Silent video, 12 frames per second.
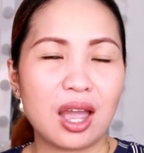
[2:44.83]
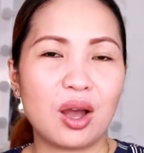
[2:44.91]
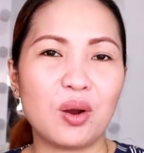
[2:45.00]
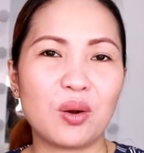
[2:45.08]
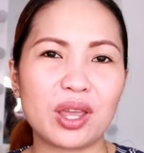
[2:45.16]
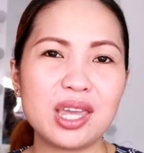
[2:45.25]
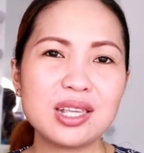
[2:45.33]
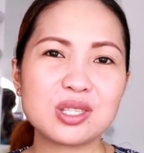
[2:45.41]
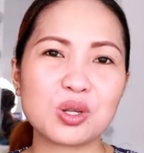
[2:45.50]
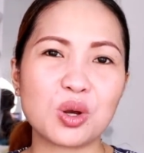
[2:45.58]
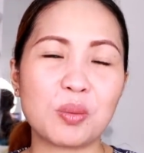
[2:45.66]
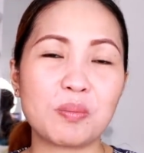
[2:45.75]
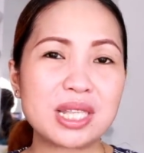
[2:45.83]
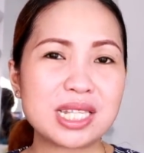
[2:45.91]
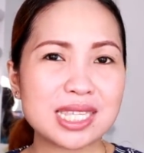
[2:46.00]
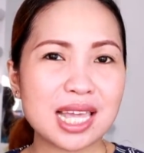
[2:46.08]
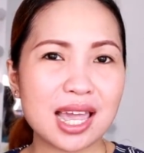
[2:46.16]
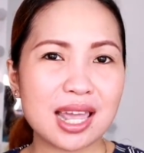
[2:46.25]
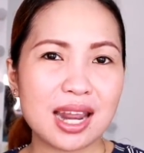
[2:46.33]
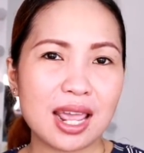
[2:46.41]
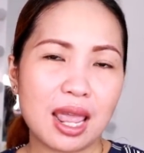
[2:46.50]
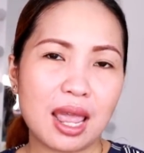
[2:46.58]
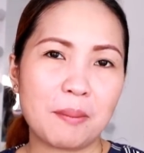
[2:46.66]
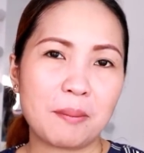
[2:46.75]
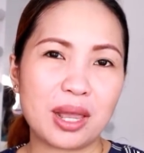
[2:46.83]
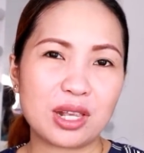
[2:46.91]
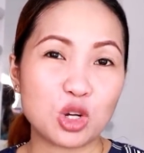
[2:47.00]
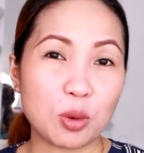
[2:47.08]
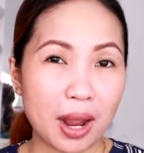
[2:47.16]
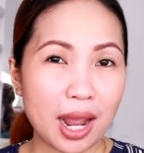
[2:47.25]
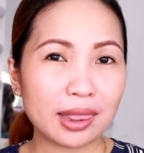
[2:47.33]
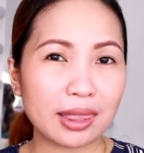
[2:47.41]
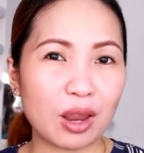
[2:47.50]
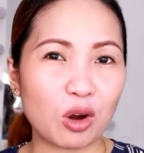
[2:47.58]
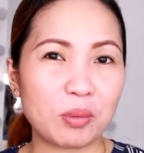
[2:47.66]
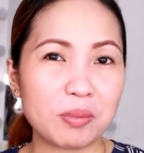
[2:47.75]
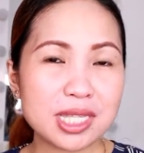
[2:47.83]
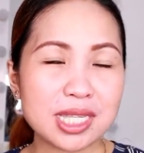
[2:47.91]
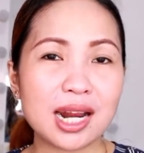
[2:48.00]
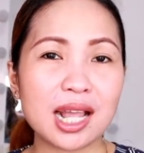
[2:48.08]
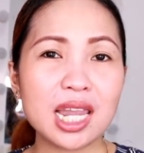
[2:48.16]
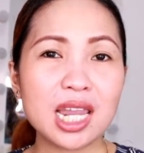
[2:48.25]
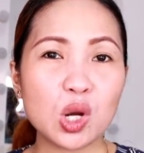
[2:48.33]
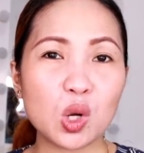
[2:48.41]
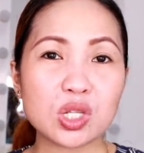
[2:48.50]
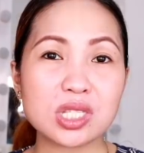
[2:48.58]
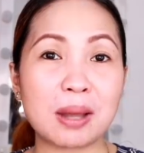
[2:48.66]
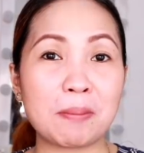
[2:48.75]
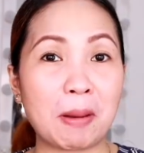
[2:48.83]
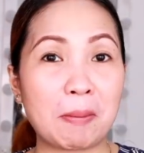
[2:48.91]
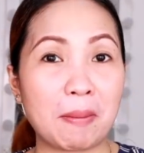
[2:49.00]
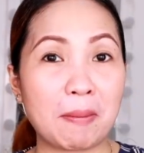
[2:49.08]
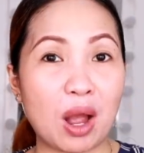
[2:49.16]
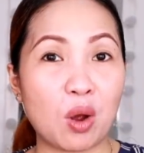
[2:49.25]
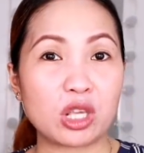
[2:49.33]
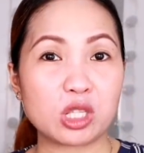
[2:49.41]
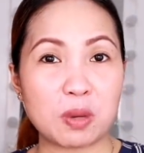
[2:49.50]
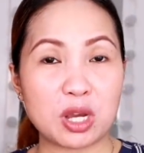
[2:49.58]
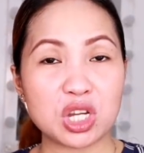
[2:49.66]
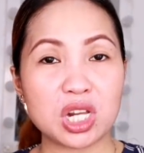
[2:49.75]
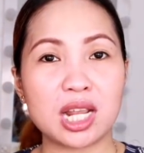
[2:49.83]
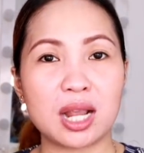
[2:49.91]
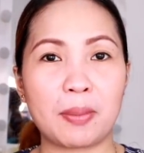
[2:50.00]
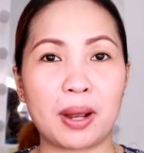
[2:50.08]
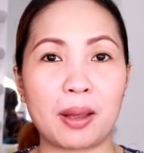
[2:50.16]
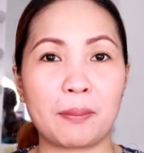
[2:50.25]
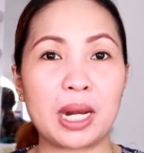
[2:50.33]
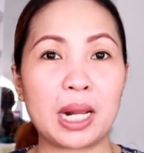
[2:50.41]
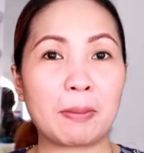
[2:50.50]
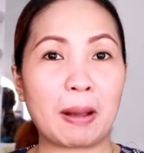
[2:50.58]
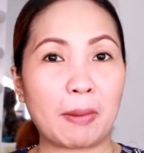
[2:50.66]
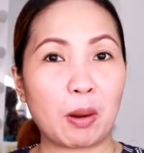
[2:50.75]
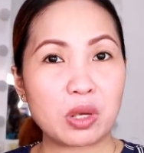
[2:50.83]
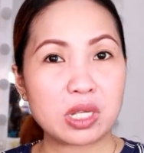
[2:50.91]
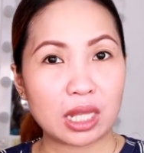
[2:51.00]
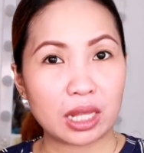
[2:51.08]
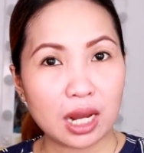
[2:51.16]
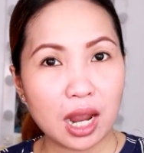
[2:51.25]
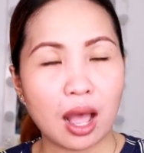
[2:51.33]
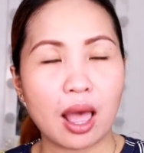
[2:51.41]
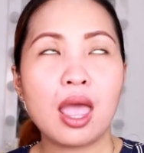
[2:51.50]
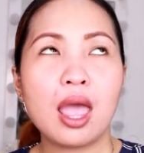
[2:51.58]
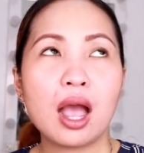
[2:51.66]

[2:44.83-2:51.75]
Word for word: Okay, so minsan, medyo makate or minsan nagiging cause ng pamamaho especially kapag ka pinagpapawisan ka.